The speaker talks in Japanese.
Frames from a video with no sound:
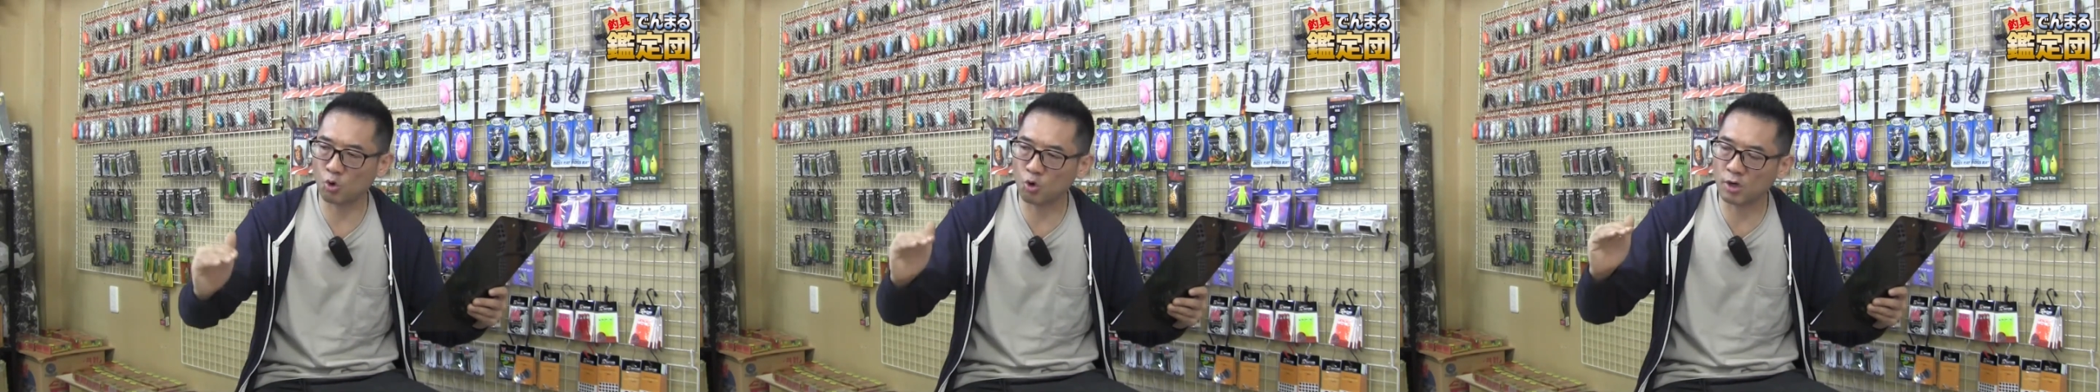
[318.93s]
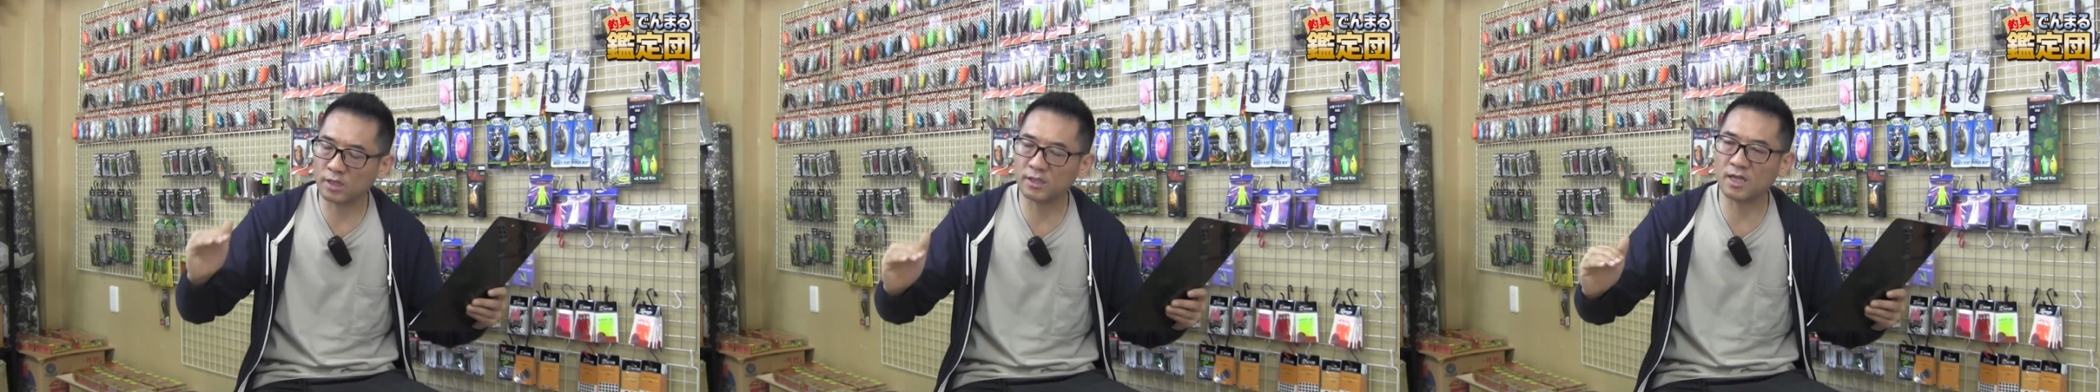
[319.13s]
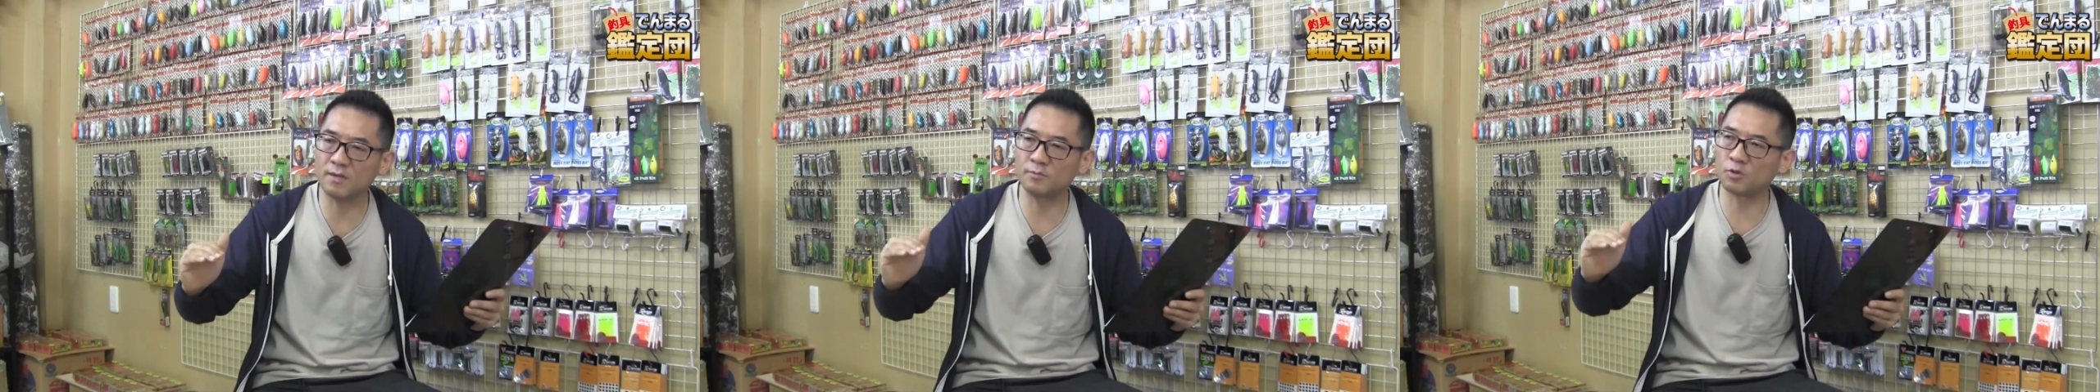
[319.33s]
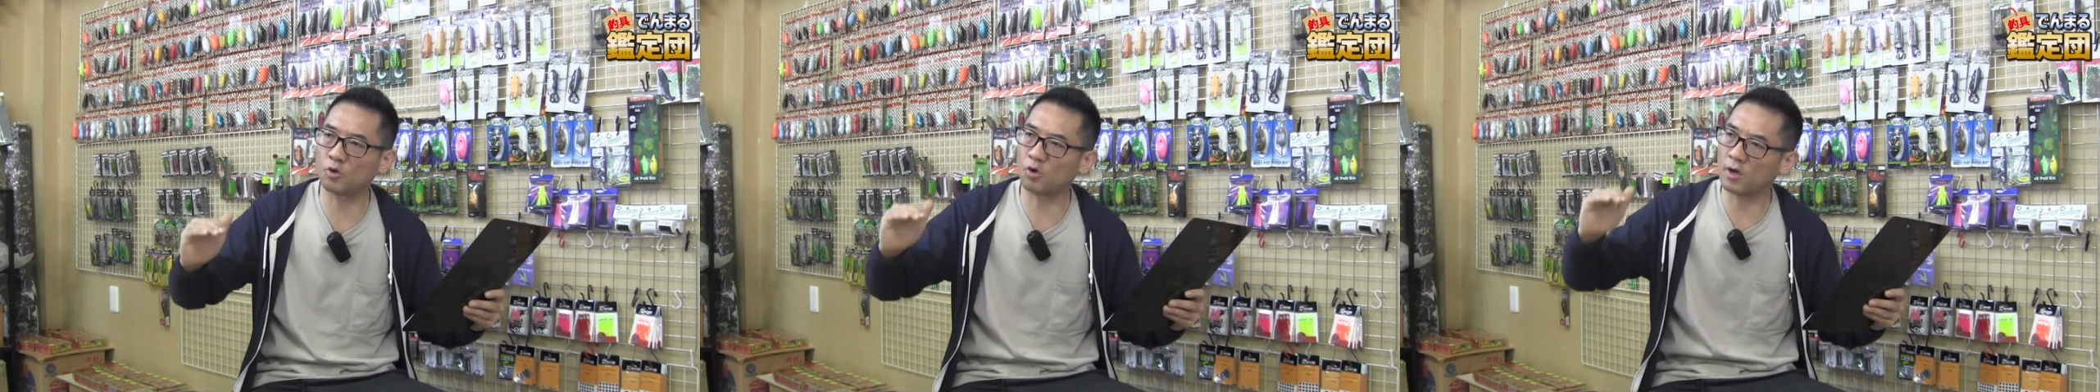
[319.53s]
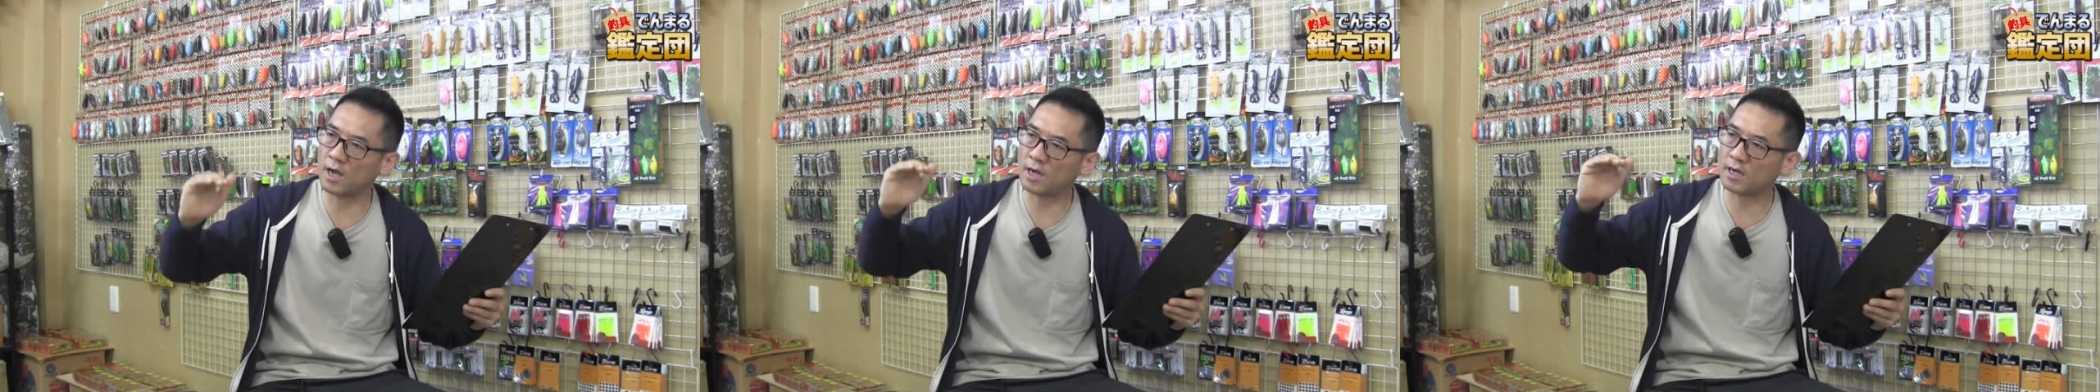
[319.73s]
小型アブ
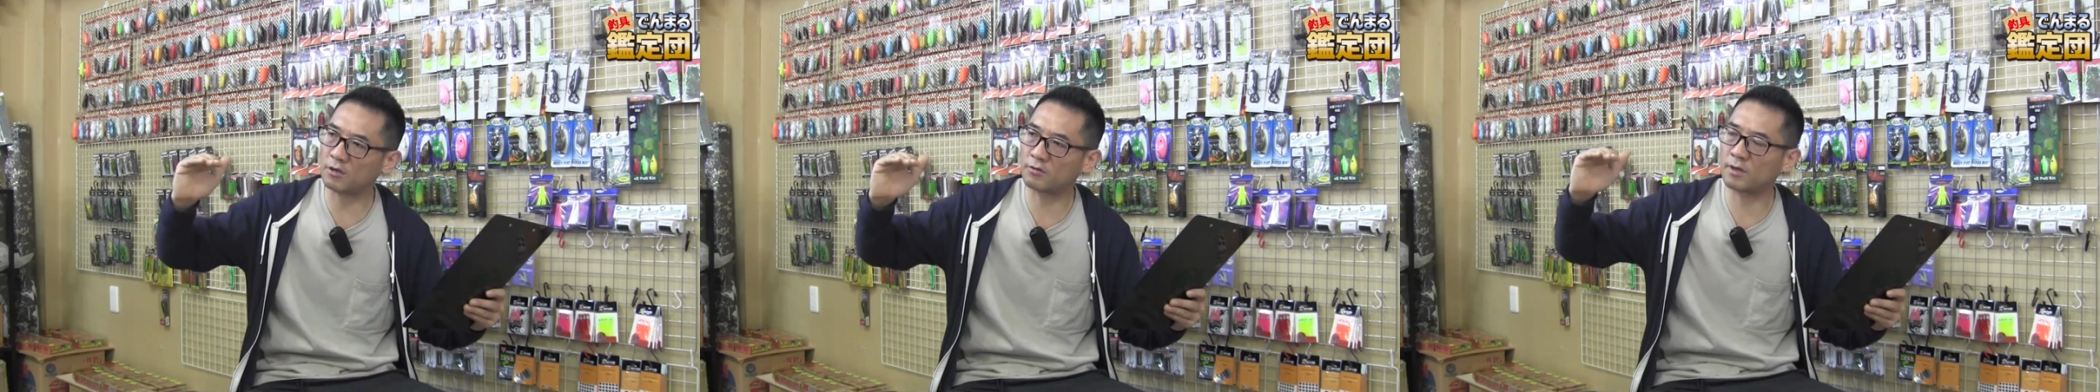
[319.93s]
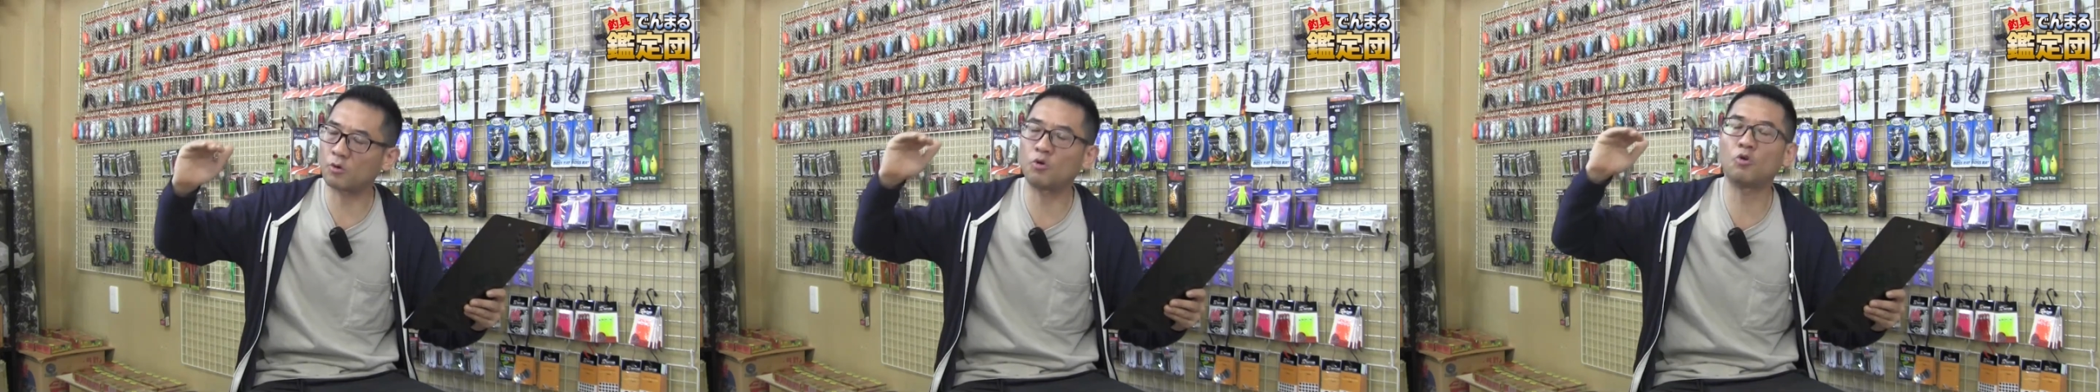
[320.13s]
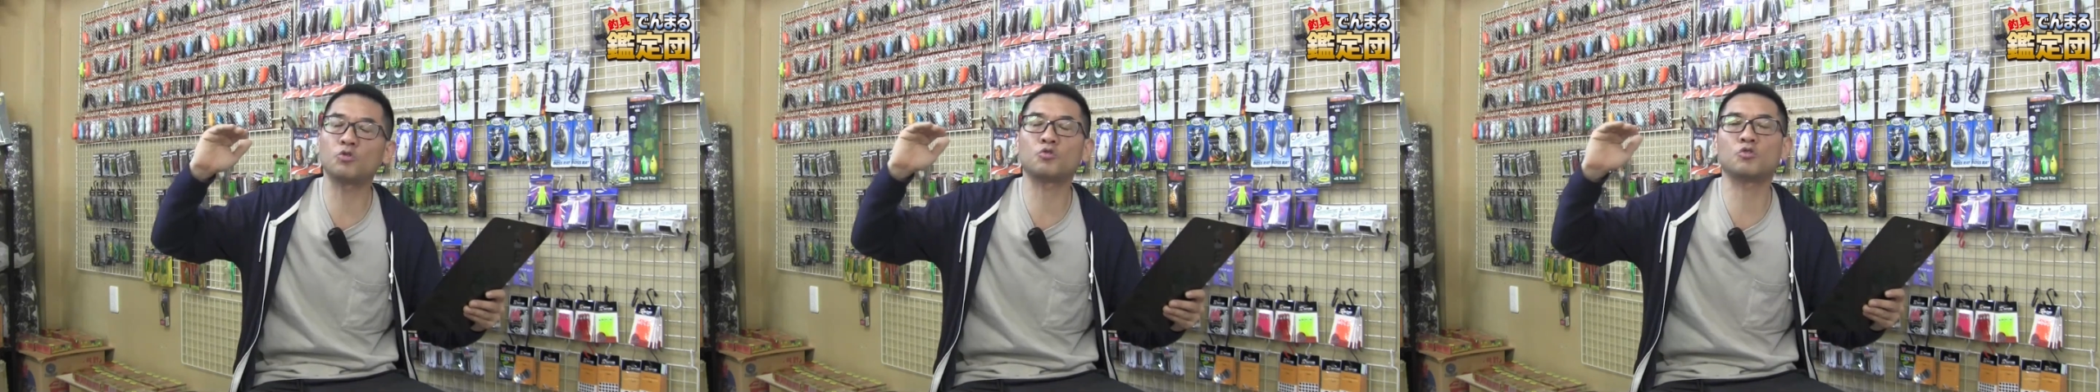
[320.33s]
の価格が高